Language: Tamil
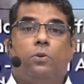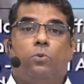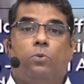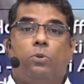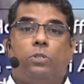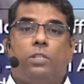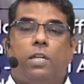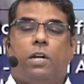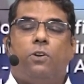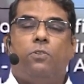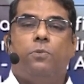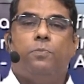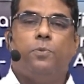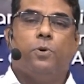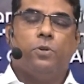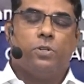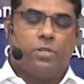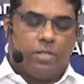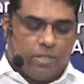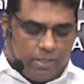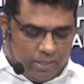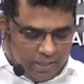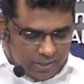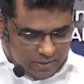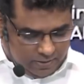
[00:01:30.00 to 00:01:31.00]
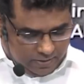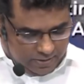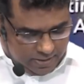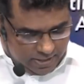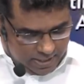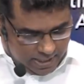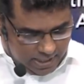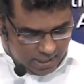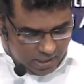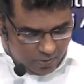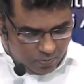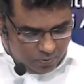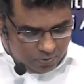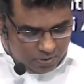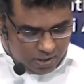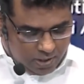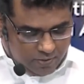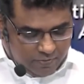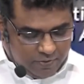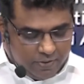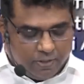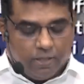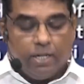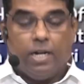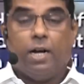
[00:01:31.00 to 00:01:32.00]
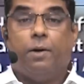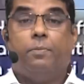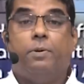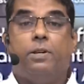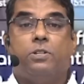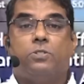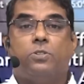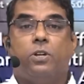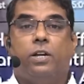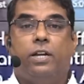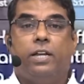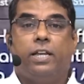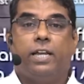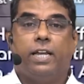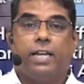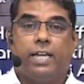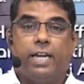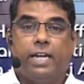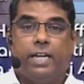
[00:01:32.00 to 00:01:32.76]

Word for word: உத்தரவு போட்டிருக்கிறது என்ன உத்தரவு அப்படின்னு சொல்லி நீங்கள்